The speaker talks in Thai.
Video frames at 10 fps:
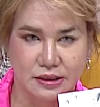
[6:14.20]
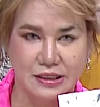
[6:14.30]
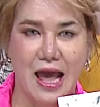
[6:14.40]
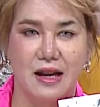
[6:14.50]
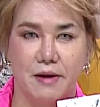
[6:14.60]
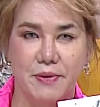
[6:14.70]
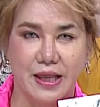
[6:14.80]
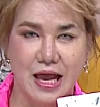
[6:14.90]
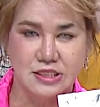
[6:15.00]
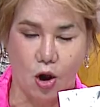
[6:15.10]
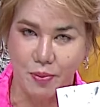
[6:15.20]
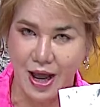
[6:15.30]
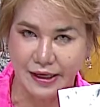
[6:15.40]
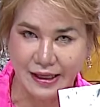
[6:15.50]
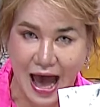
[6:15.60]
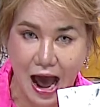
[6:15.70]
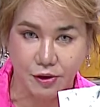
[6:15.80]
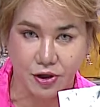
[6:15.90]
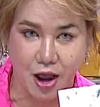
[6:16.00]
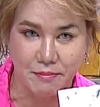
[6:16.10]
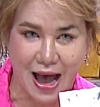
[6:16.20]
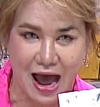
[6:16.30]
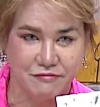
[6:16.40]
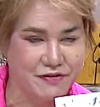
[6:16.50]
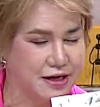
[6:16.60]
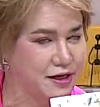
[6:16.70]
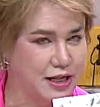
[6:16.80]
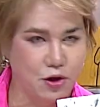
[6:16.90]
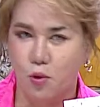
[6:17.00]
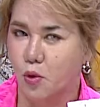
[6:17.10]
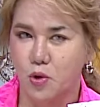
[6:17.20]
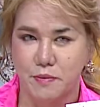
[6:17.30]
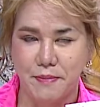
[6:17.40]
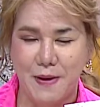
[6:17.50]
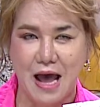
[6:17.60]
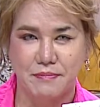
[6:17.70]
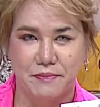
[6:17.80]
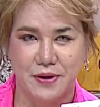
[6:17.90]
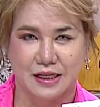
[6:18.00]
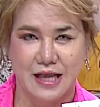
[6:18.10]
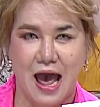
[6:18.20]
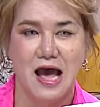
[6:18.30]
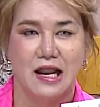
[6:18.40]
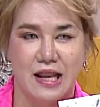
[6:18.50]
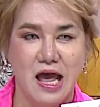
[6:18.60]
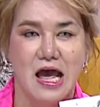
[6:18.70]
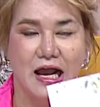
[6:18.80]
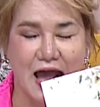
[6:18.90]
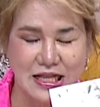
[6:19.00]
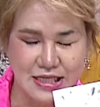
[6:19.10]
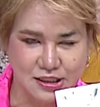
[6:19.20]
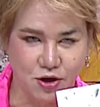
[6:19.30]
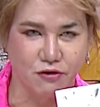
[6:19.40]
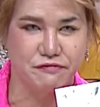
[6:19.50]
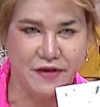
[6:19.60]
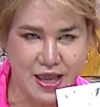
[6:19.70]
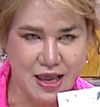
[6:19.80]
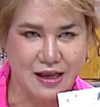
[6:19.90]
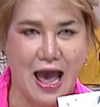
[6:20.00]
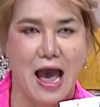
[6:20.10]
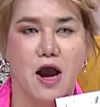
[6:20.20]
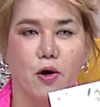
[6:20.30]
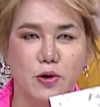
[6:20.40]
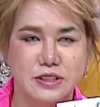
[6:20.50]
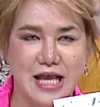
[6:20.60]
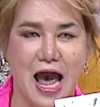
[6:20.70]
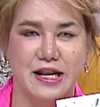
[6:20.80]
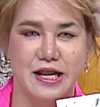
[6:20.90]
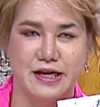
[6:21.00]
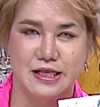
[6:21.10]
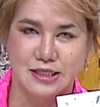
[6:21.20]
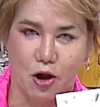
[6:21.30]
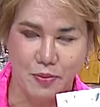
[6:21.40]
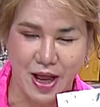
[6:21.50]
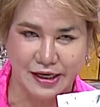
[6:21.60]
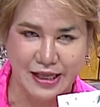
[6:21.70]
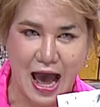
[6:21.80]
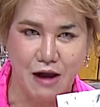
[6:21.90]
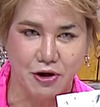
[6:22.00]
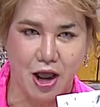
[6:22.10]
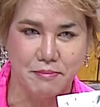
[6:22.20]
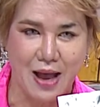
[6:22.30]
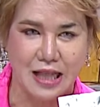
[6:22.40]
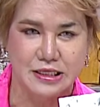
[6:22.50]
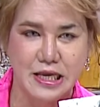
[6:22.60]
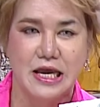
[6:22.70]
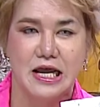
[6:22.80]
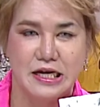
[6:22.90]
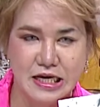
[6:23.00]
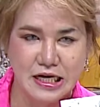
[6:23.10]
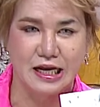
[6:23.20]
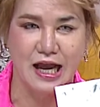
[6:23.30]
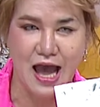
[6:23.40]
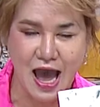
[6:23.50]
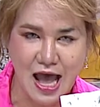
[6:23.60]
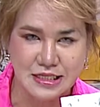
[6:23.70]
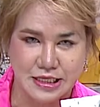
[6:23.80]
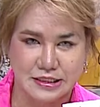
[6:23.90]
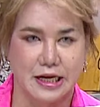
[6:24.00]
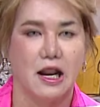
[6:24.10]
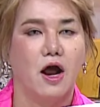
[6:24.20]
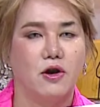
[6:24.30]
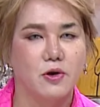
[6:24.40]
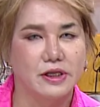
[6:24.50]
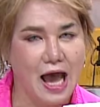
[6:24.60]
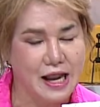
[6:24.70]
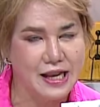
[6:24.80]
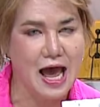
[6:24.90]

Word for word: น แต่เหลือเพียงแค่ 2,900 บาทฟังดีๆ หูคุณไม่พลาดไม่ผิดค่ะนะค่าจะส่งฟรีค่ะ คุณจ่ายเน็ตเน็ต2,900 บาทที่ 1577 รูดการ์ด